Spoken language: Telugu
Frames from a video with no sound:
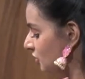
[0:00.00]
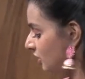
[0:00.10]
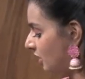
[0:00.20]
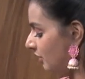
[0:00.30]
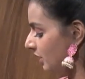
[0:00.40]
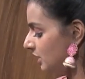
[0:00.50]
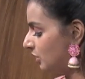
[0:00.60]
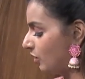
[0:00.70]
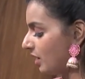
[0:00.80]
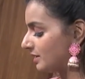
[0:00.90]
ఏం చేద్దామంటే
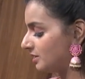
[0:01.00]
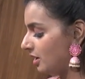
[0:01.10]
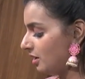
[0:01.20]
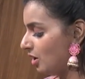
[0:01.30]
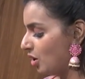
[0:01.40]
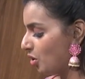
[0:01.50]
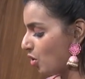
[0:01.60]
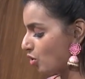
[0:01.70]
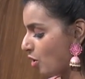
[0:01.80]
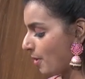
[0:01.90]
ఇందులో కాస్త
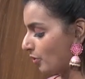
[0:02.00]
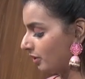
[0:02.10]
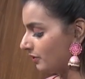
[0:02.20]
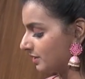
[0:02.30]
కోకో పౌడర్